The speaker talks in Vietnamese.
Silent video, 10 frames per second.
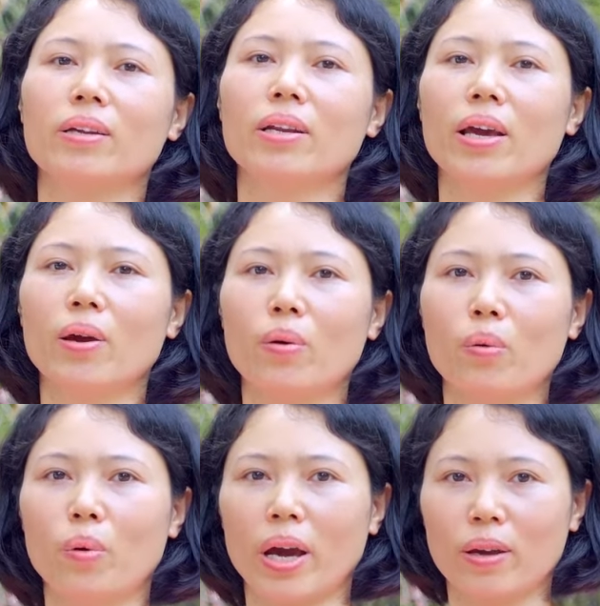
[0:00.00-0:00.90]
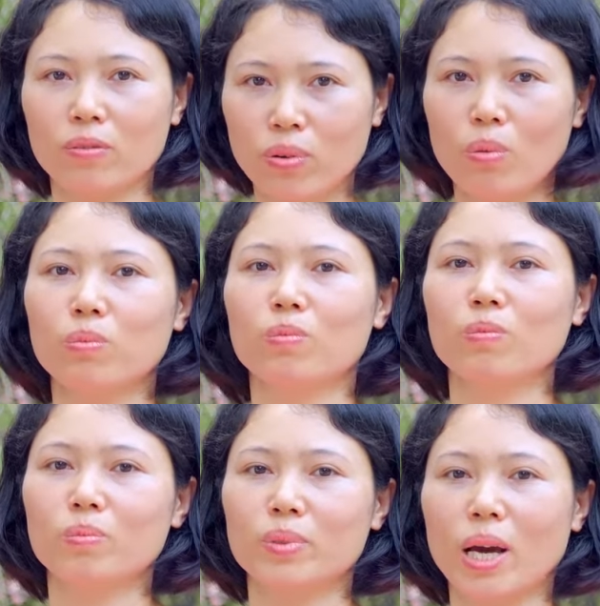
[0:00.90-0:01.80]
đều hạnh phúc
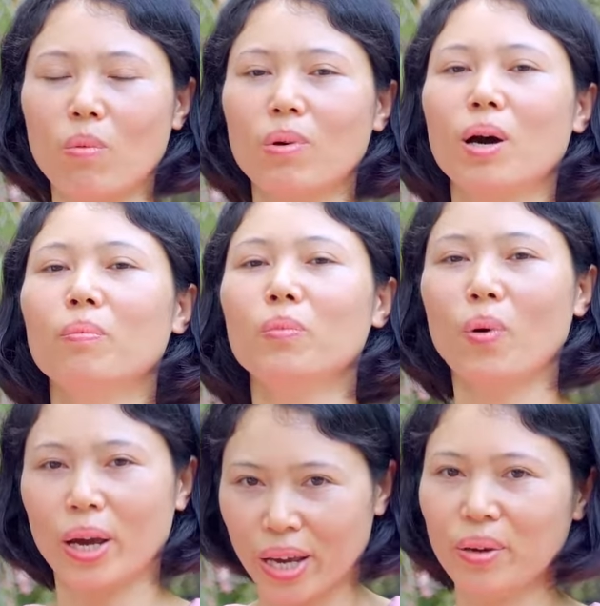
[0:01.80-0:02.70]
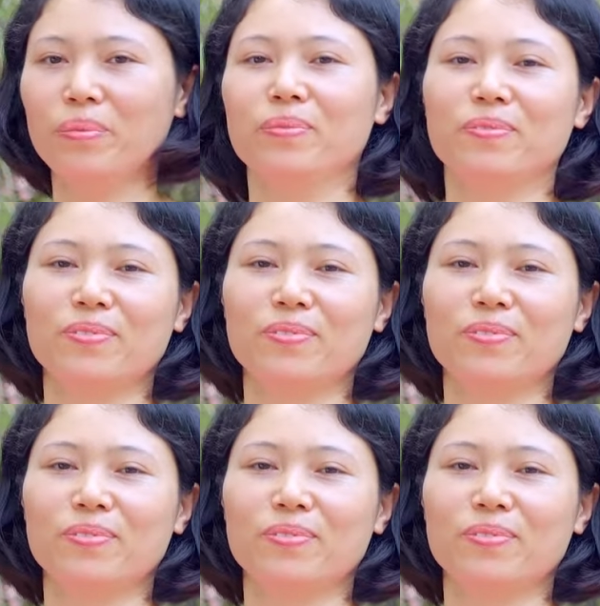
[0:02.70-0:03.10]
trong ấm ngoài êm.